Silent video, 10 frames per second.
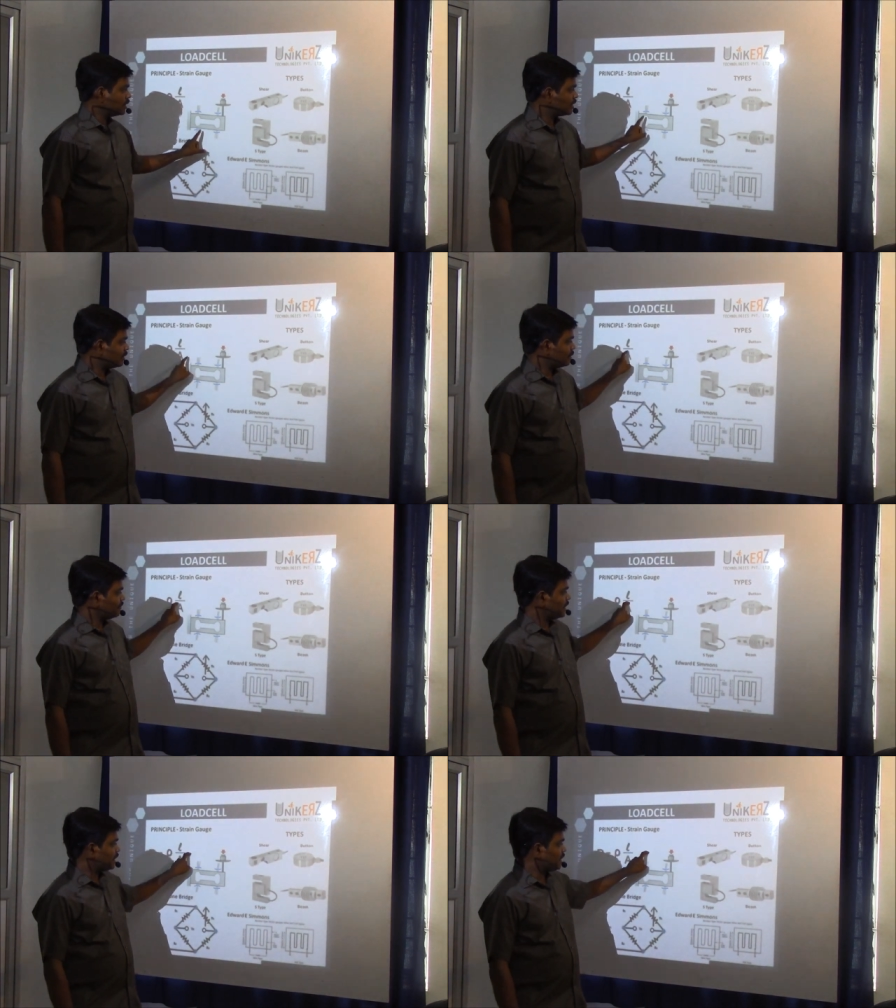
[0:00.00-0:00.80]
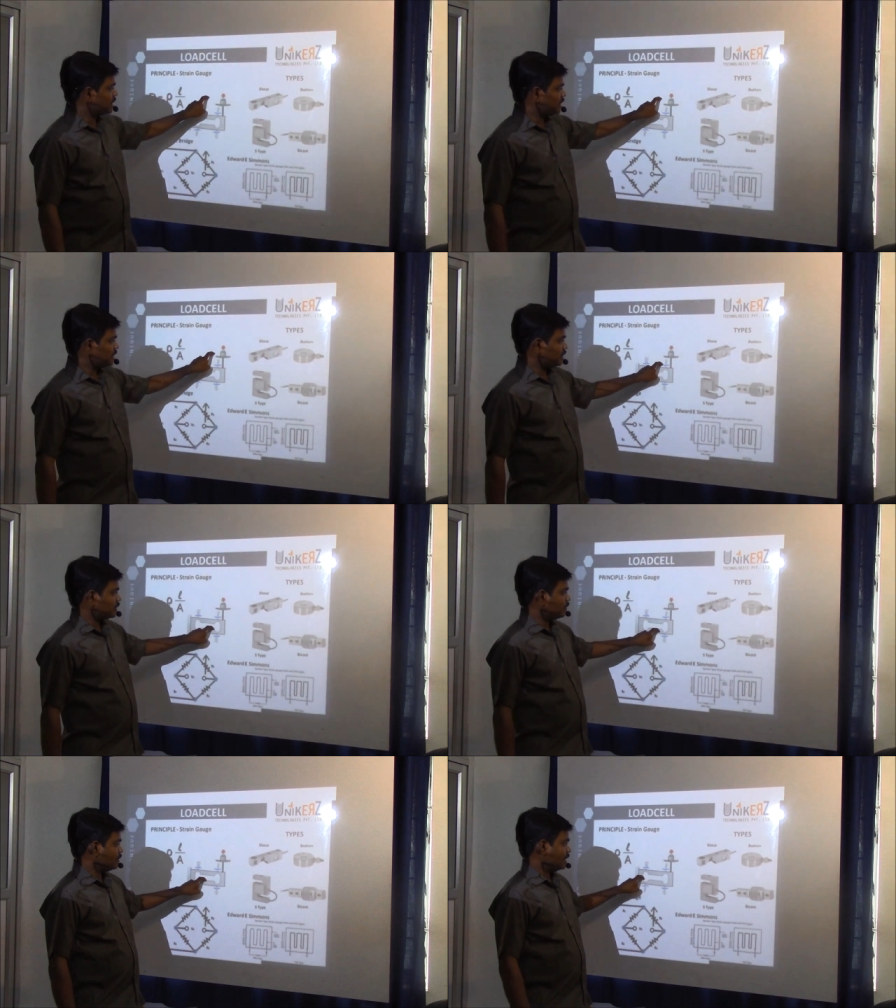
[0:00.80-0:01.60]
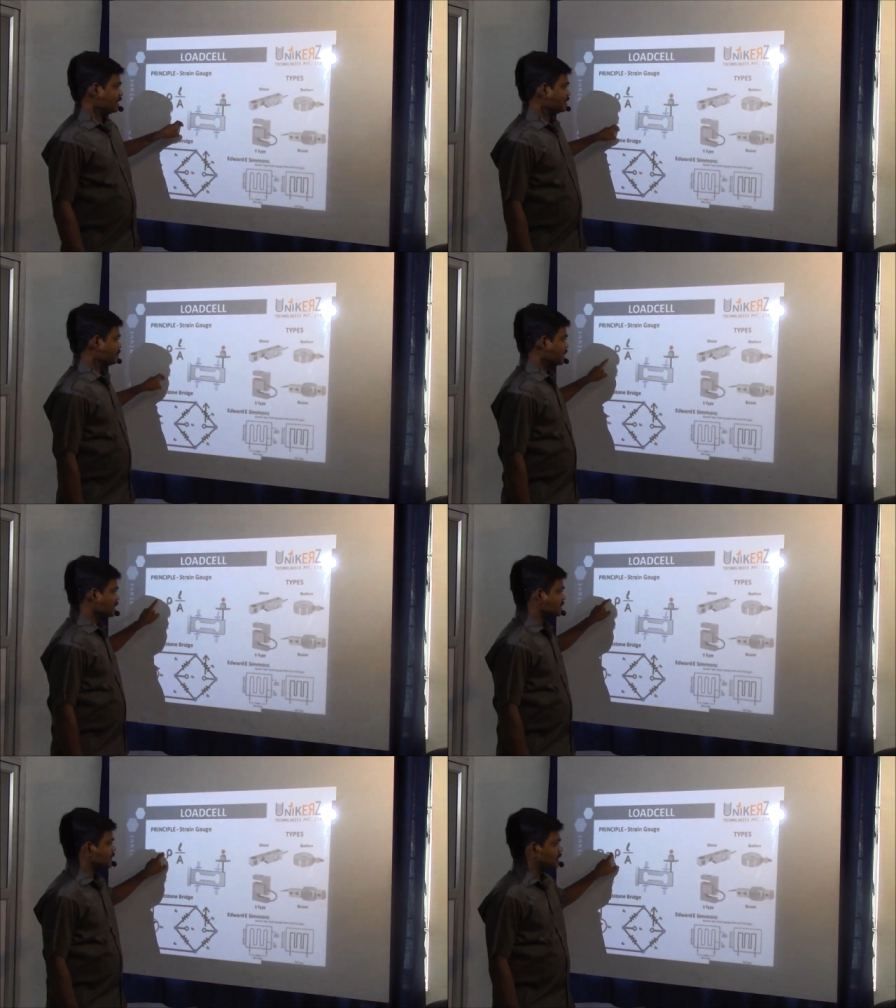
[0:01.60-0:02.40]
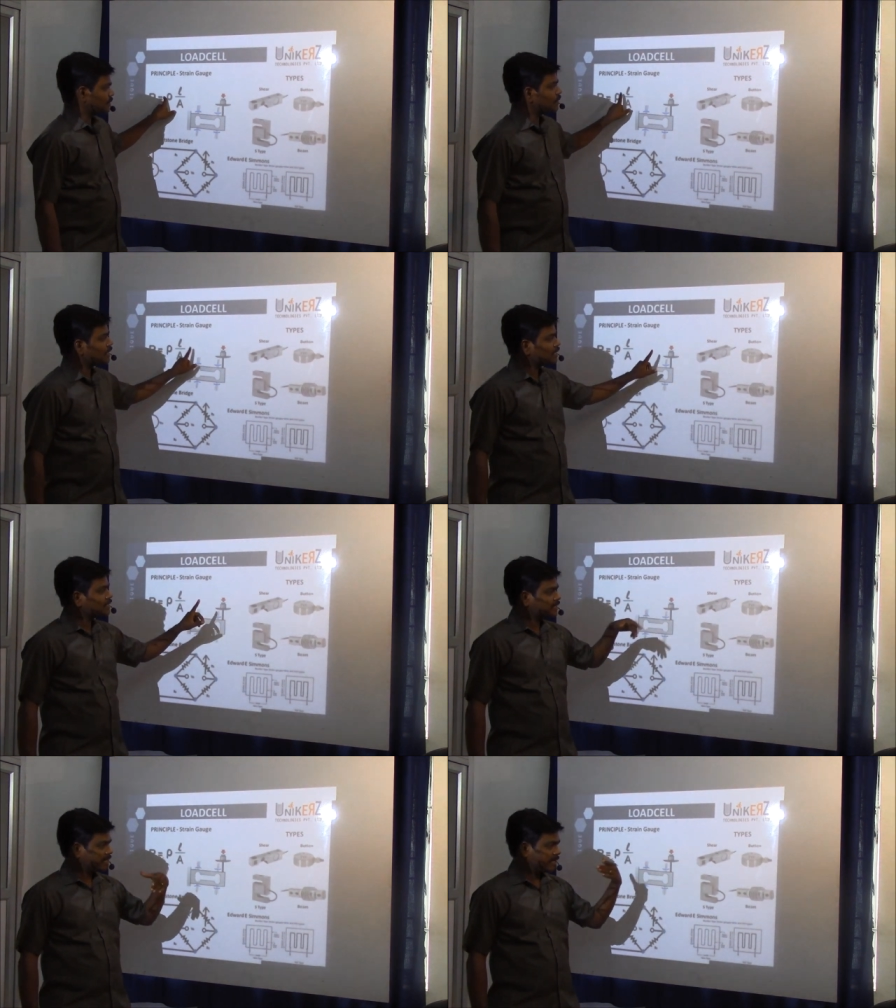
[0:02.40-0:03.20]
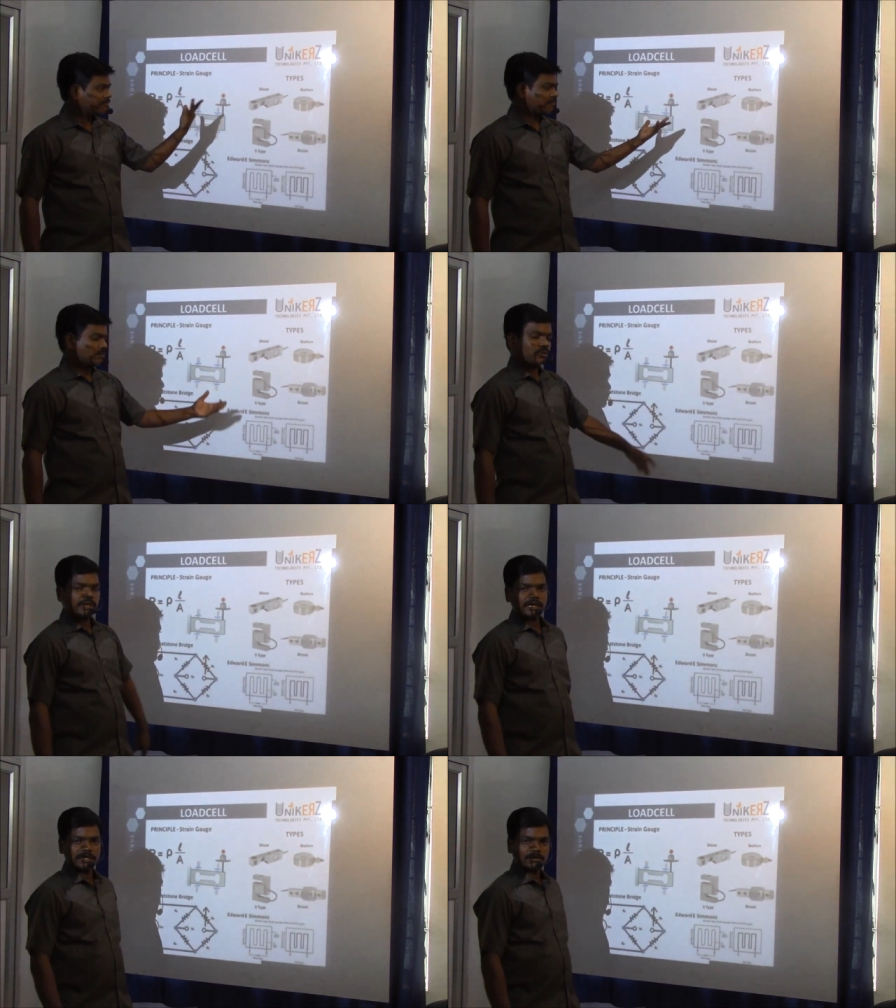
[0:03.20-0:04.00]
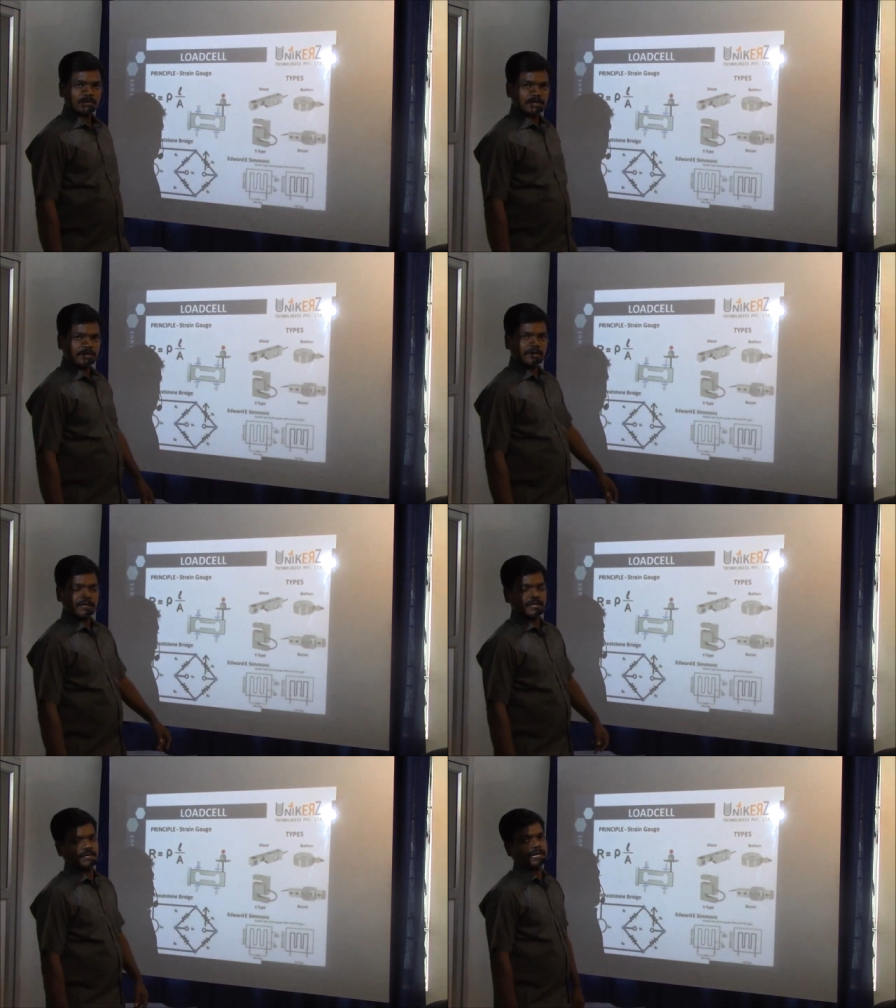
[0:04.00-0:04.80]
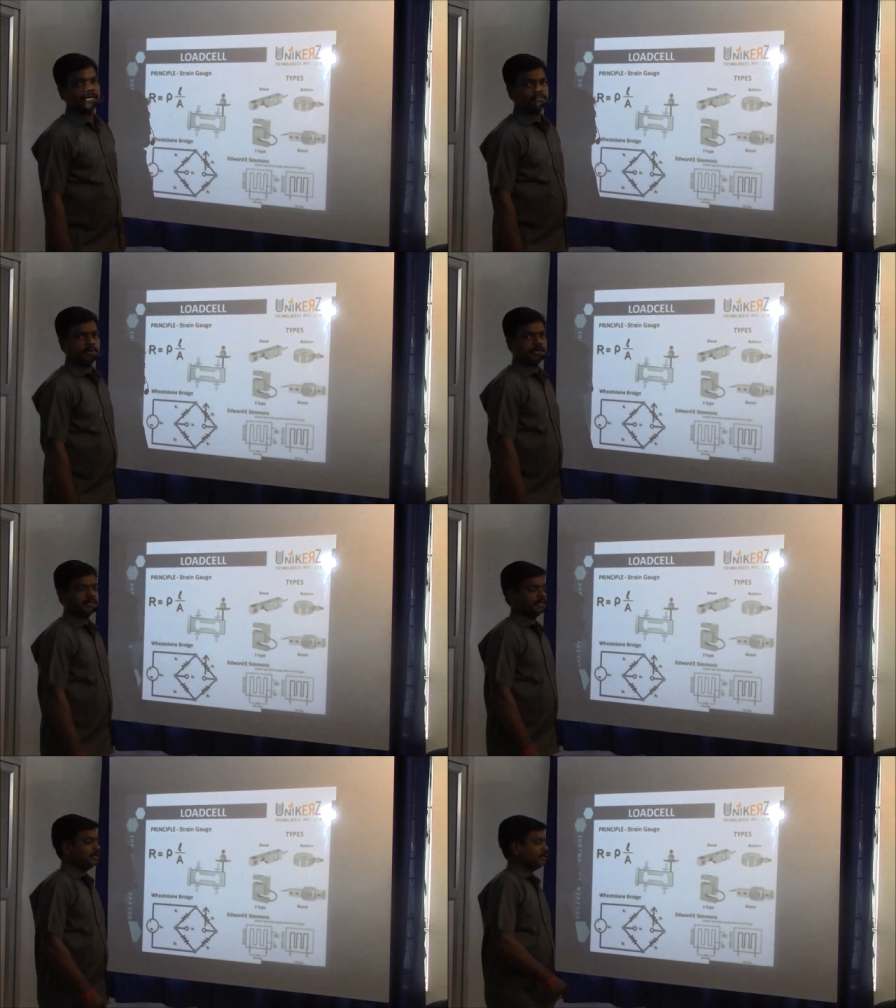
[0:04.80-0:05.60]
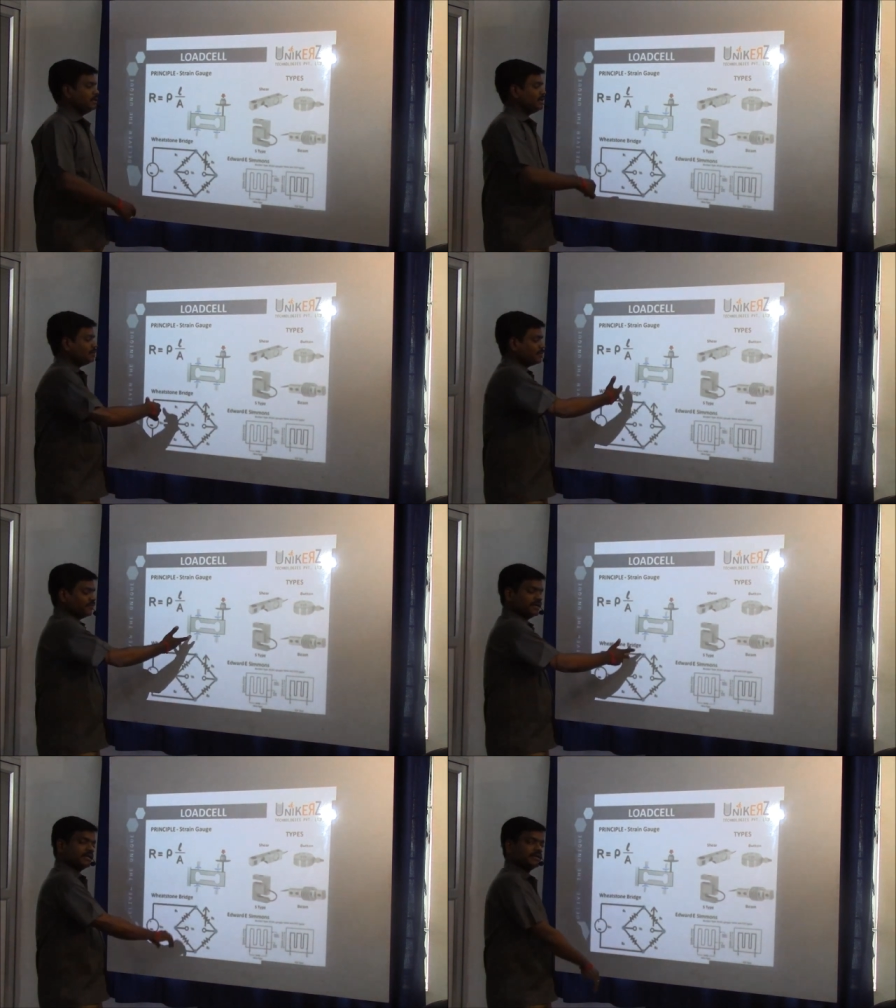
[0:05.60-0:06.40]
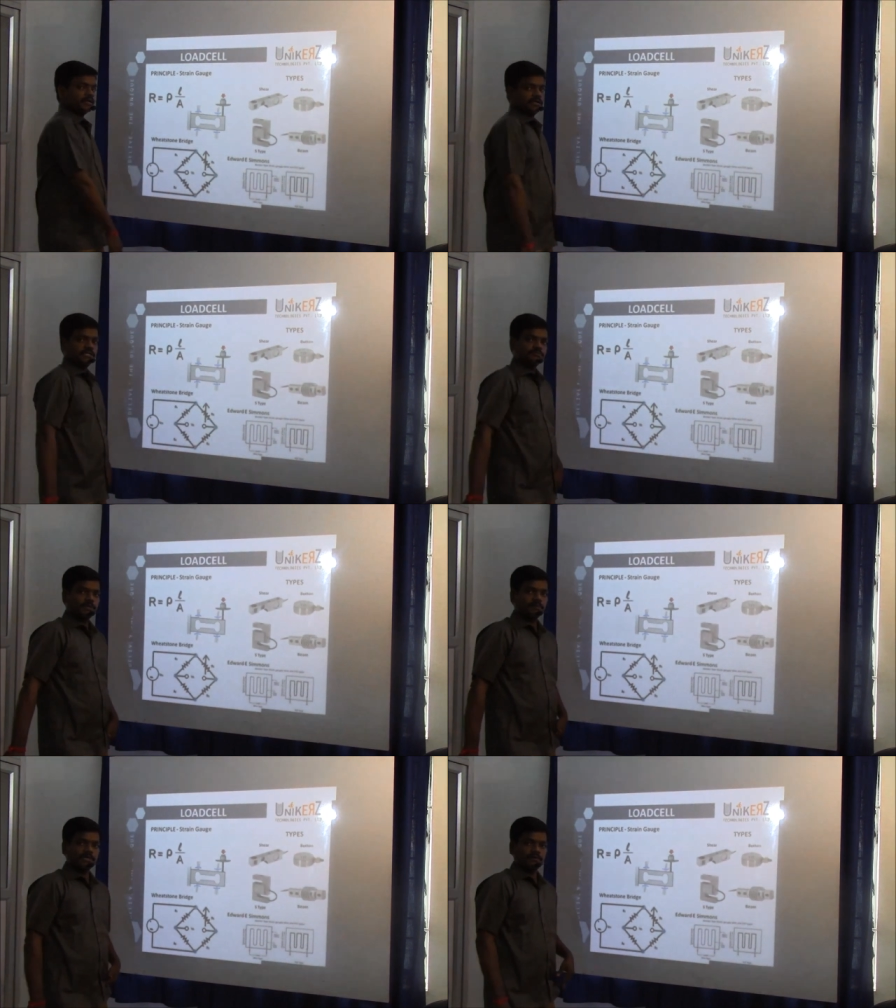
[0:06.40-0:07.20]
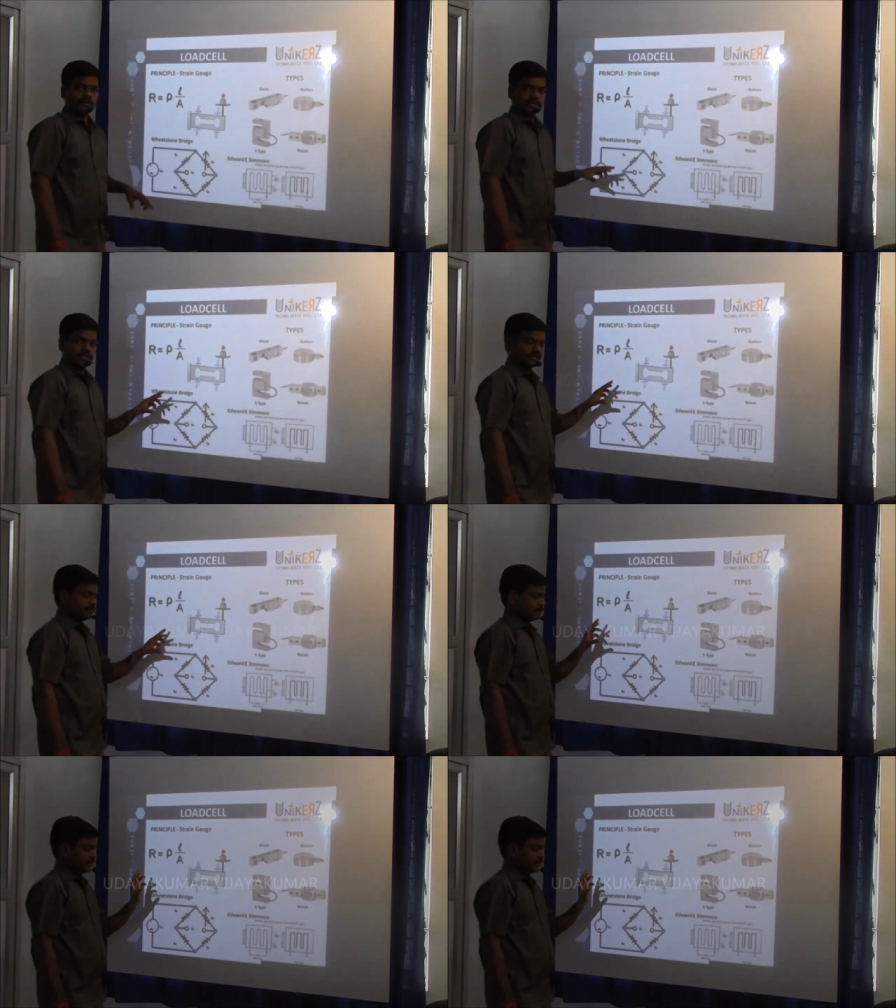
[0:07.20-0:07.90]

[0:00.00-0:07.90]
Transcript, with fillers: நாம் வெயிட் இண்டிகேட்டர்லையோ அல்லது பிஎல்சிலேயோ அல்லது எனி ஒன் கண்ட்ரோல்லையோ கனெக்ட் பண்ணி நம்ம வெயிட்டாக டிஸ்பிளே பண்ண வைக்கிறதுக்கு